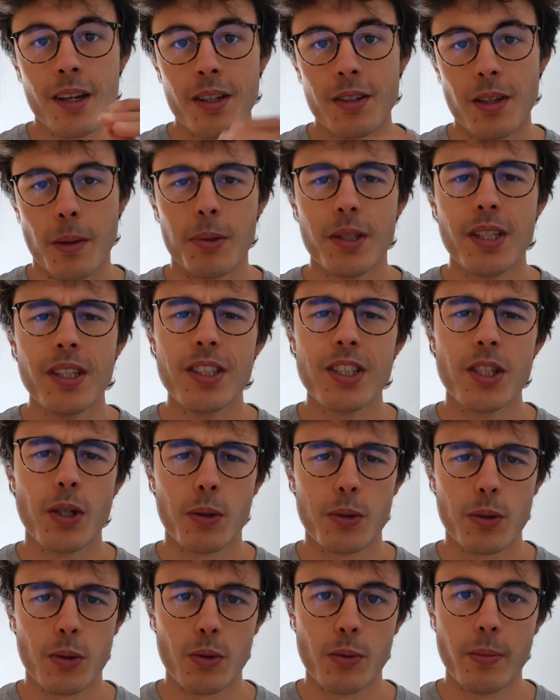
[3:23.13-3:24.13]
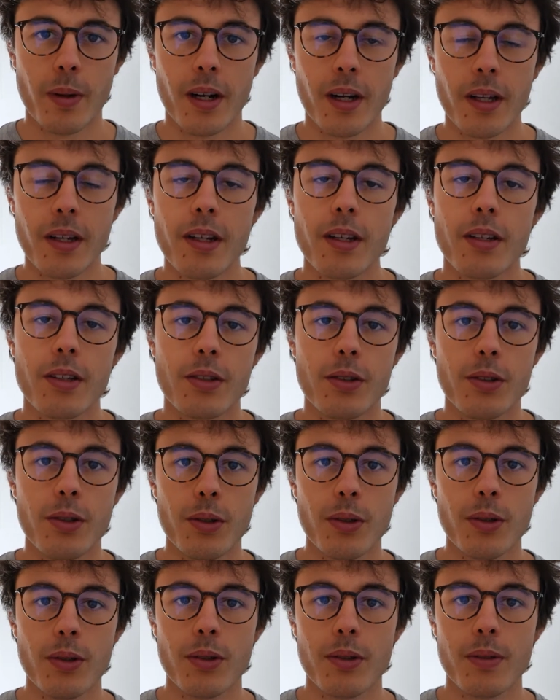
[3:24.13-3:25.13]
T'as peut-être déjà entendu parler
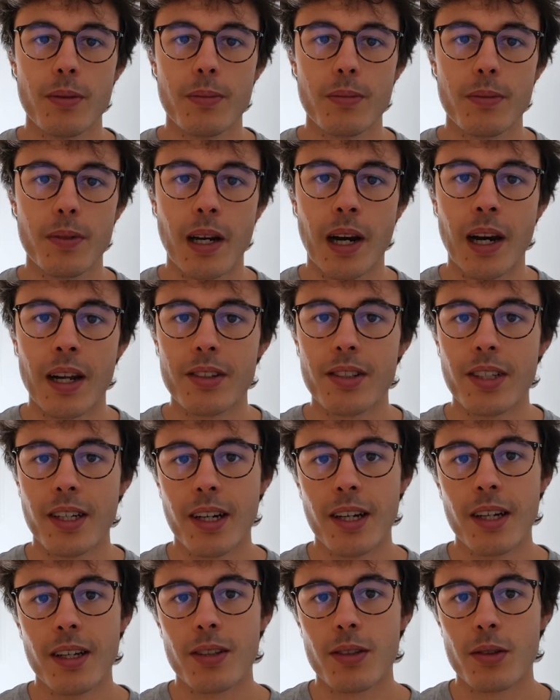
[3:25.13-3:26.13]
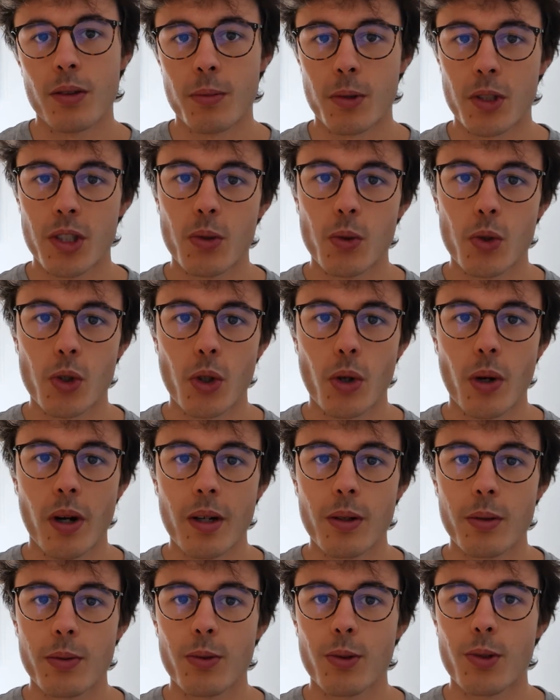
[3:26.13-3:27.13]
de l'intérêt de manger du
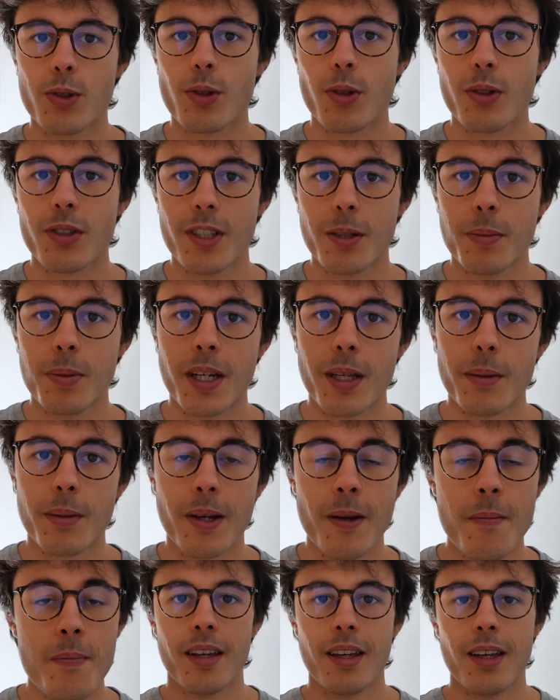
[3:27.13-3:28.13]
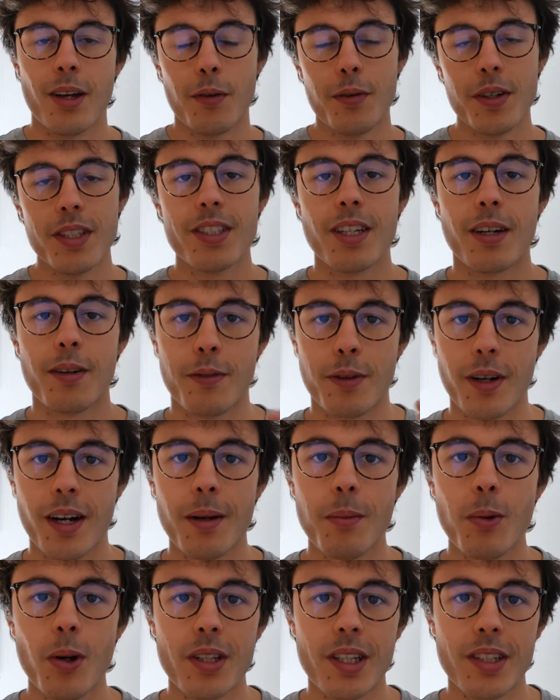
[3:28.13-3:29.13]
chocolat quand tu te sens déprimé. Et en fait, il y a
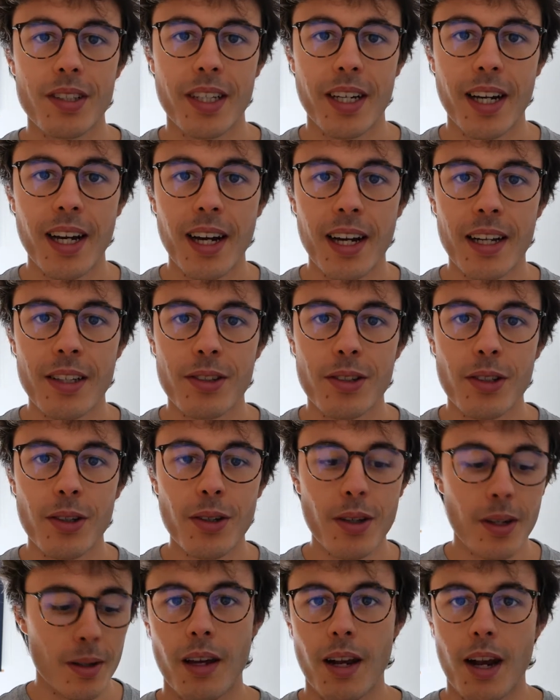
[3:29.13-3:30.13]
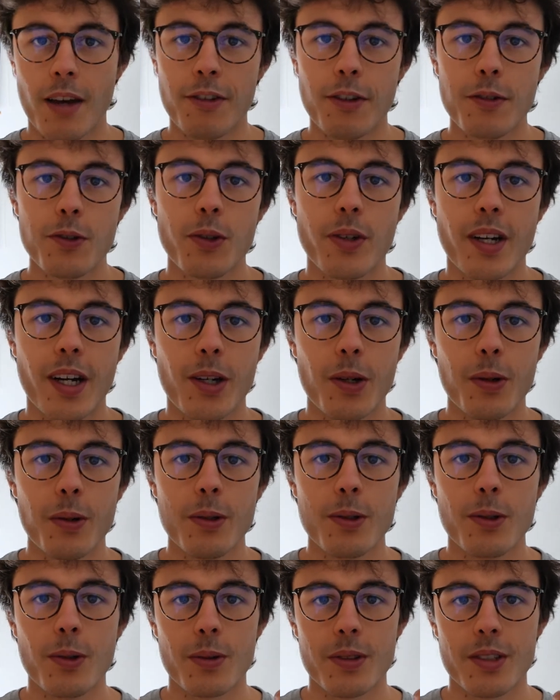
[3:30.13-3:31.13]
vraiment un intérêt là-dedans. La fève de
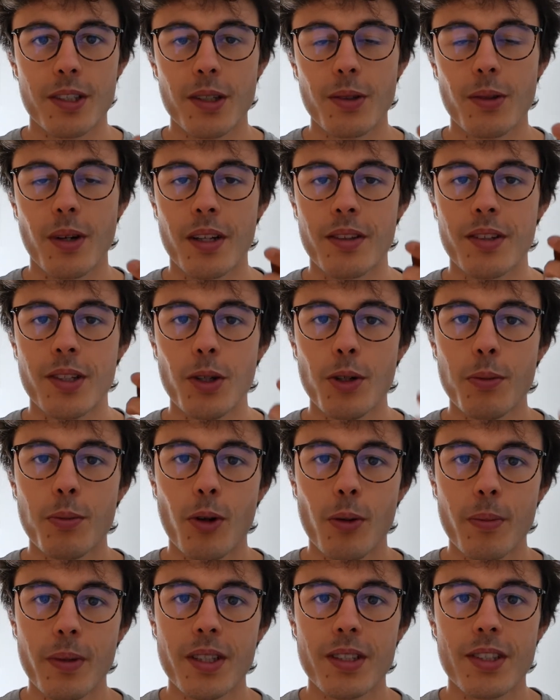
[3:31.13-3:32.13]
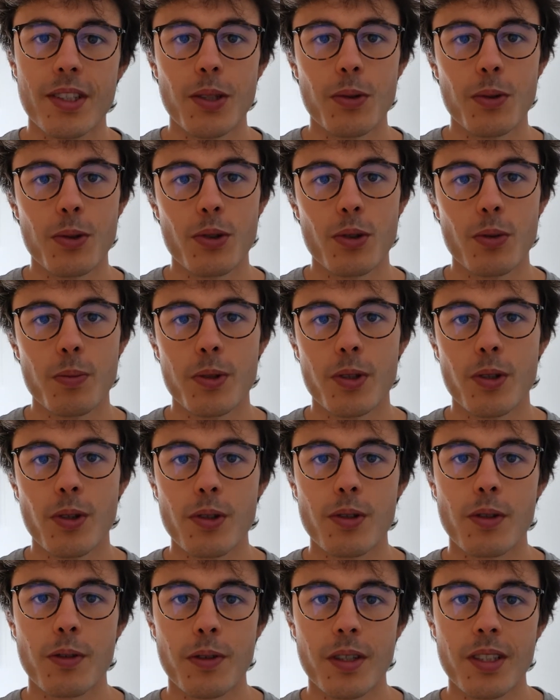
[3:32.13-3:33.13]
cacao contient de la théobromine qui est une
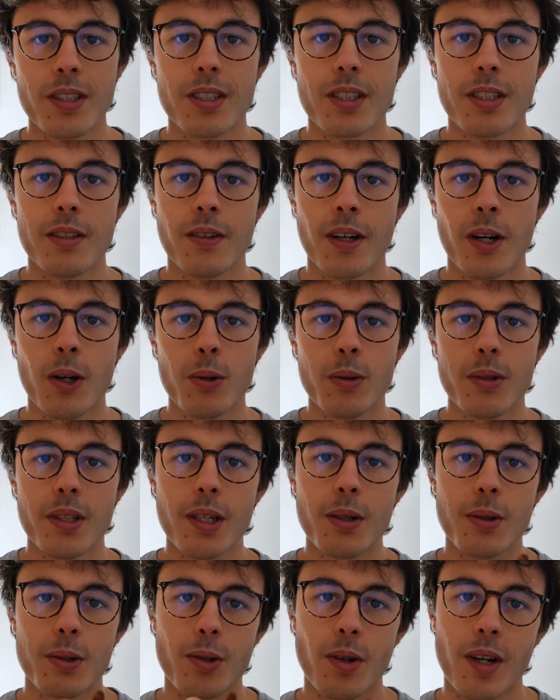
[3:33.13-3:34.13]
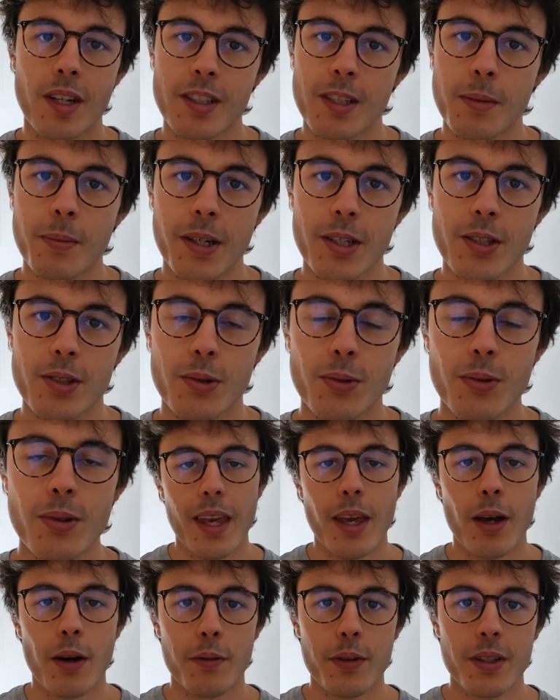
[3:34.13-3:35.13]
substance en fait qui va lutter contre la dépression
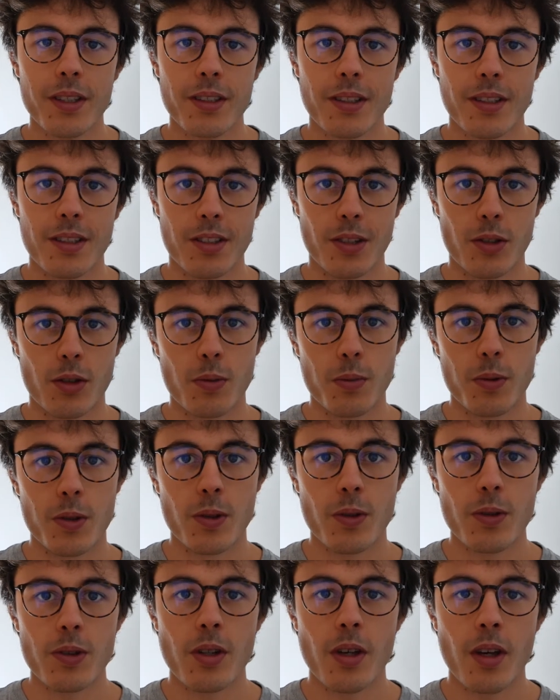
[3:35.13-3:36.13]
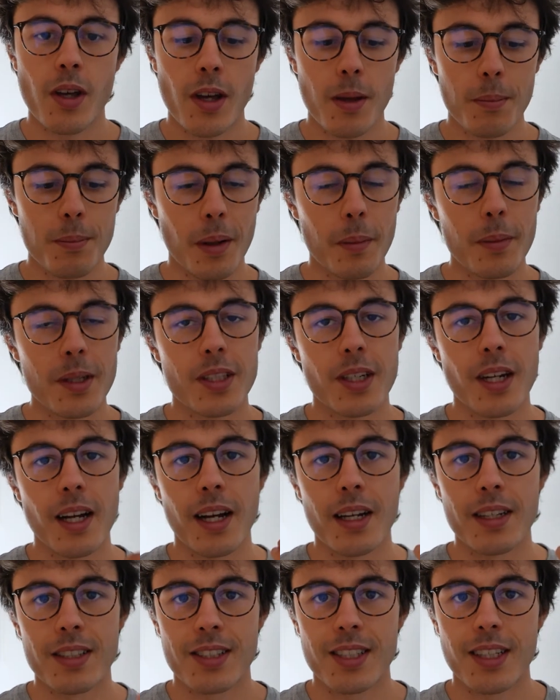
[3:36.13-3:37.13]
et en fait, cette substance permettrait
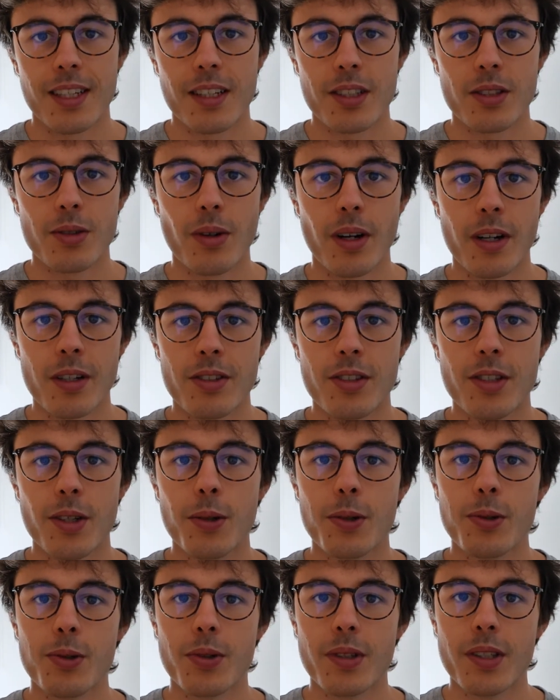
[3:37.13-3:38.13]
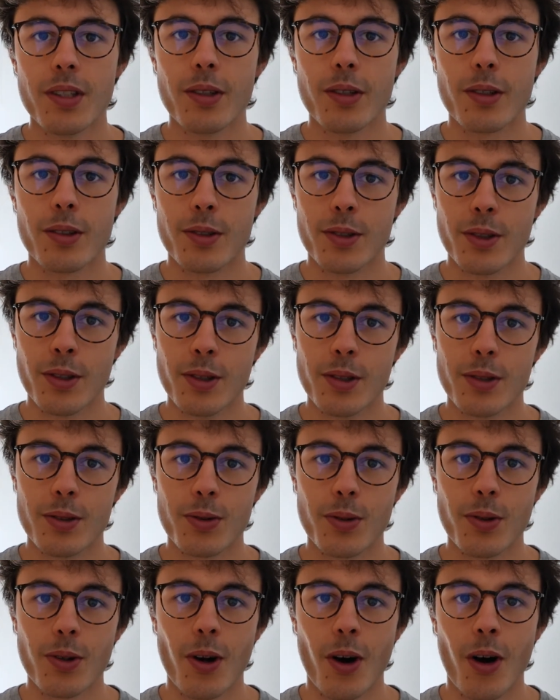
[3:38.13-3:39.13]
la sécrétion de la sérotonine dans
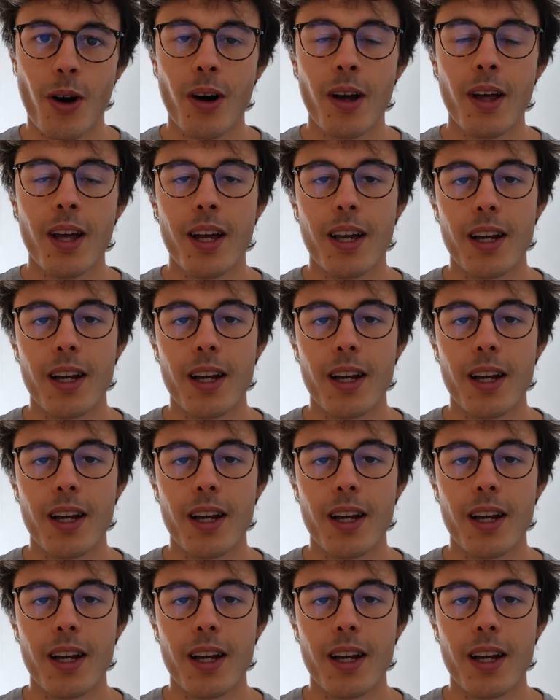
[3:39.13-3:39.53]
ton corps.